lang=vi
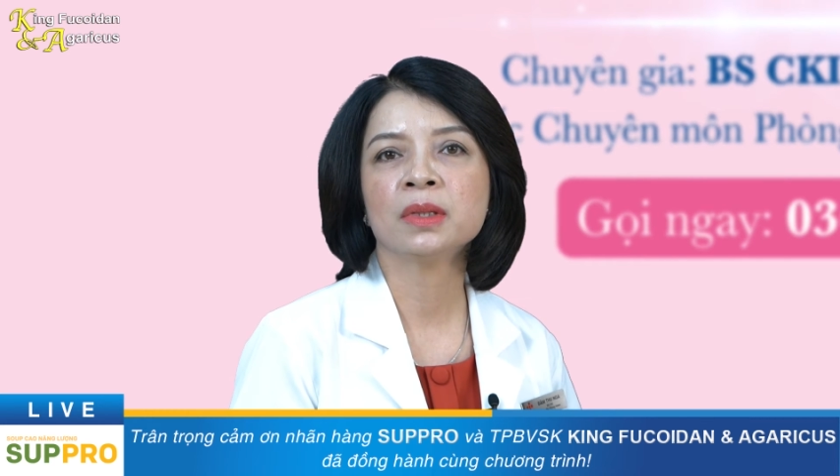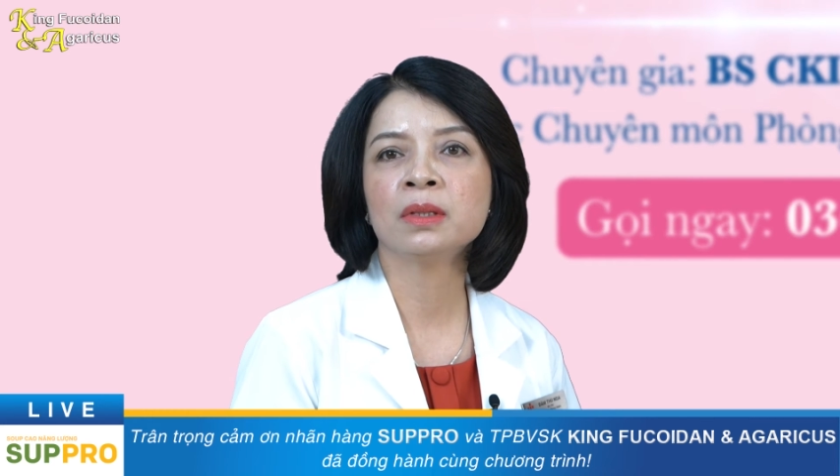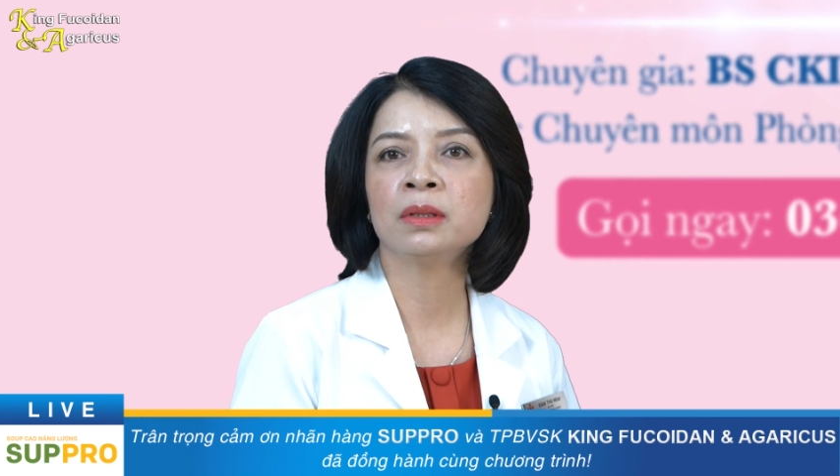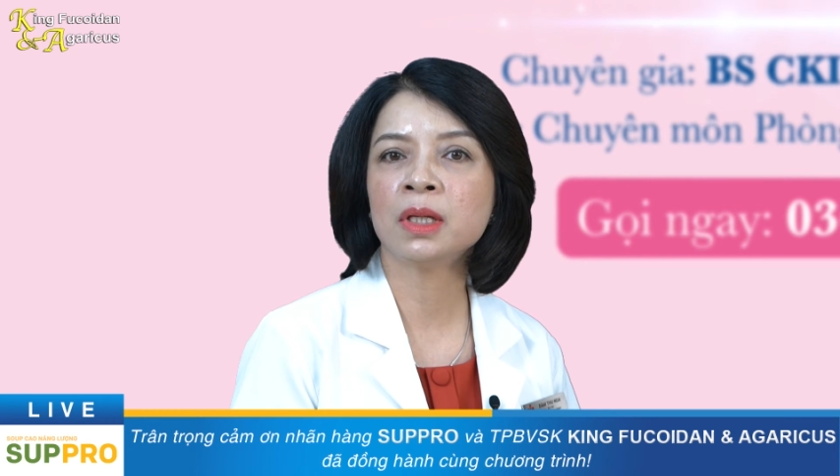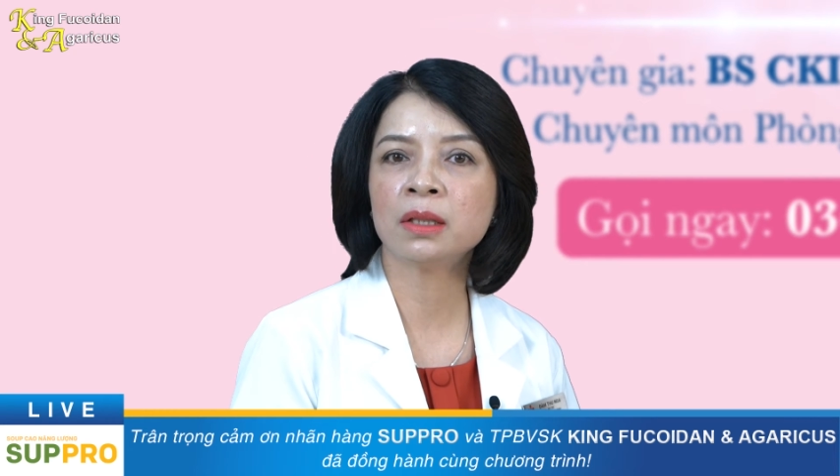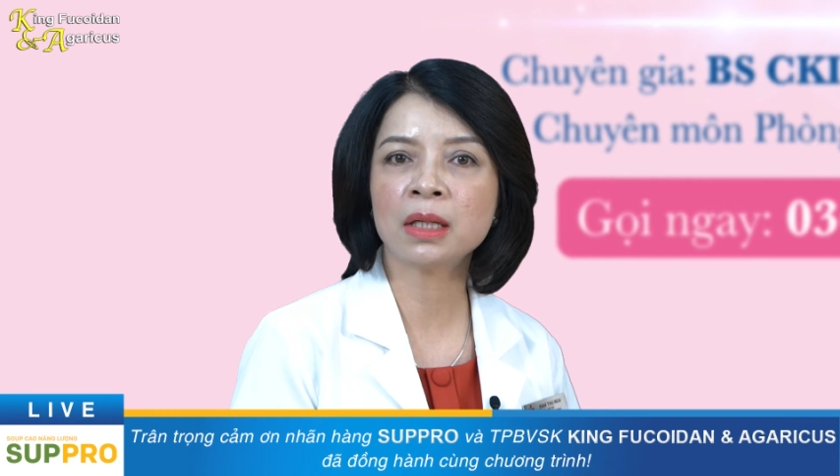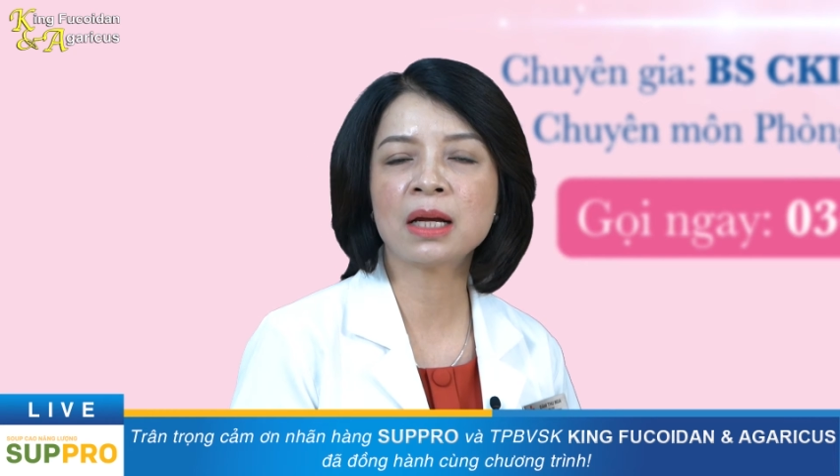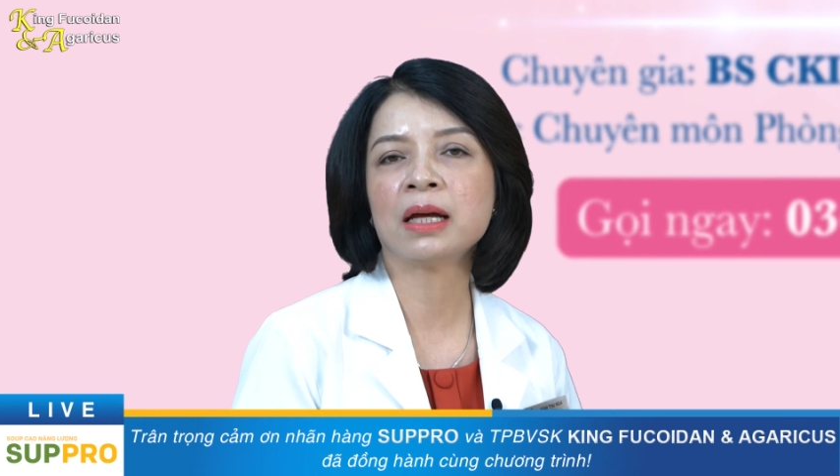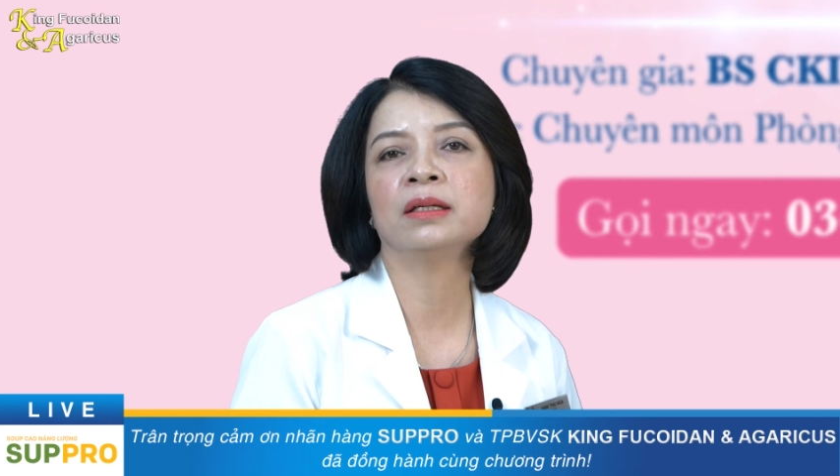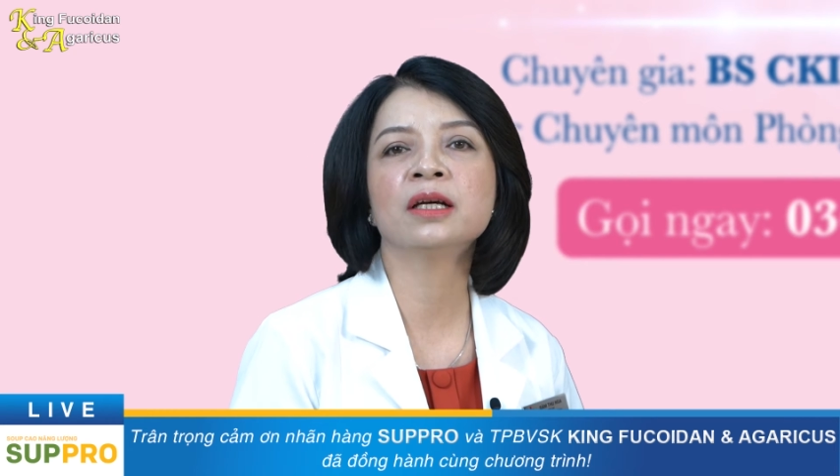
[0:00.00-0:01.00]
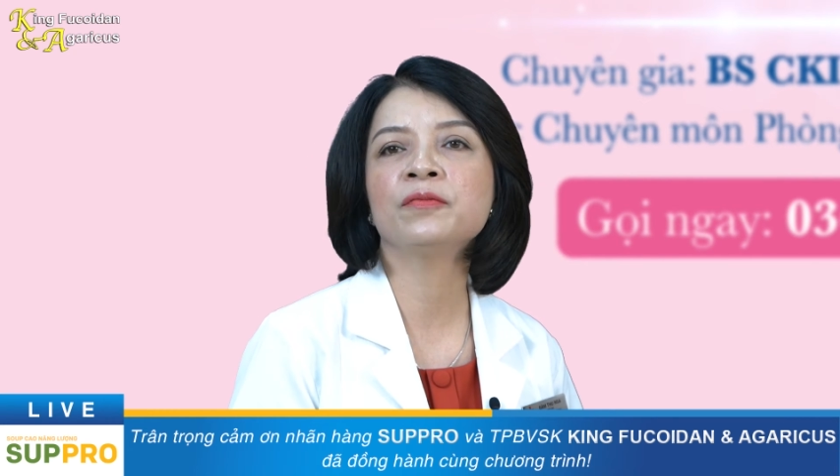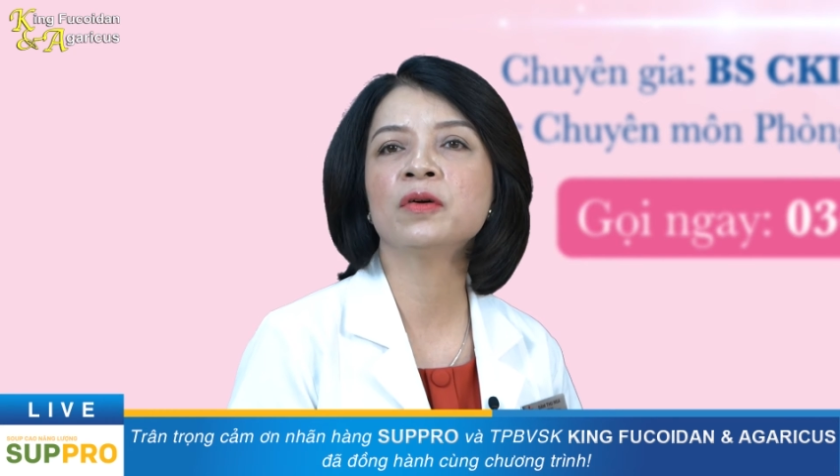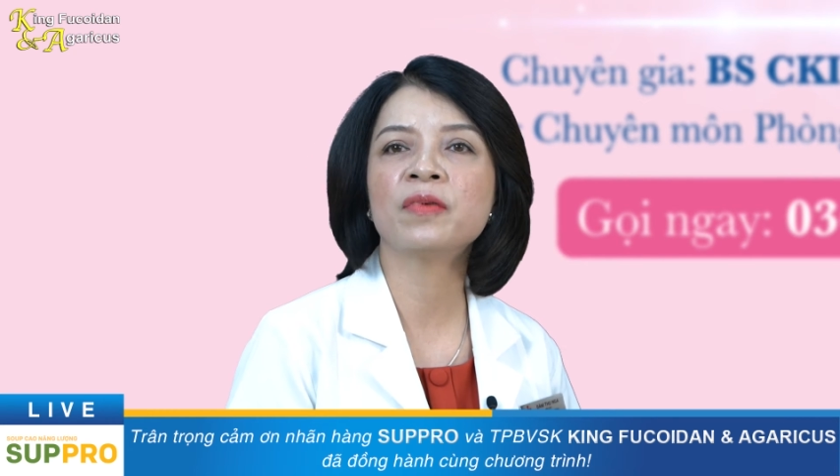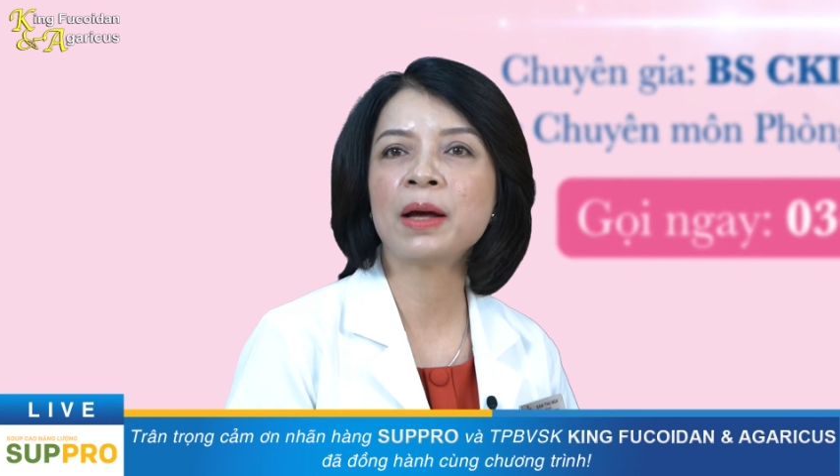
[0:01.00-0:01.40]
ừ, thì tất cả những cái phương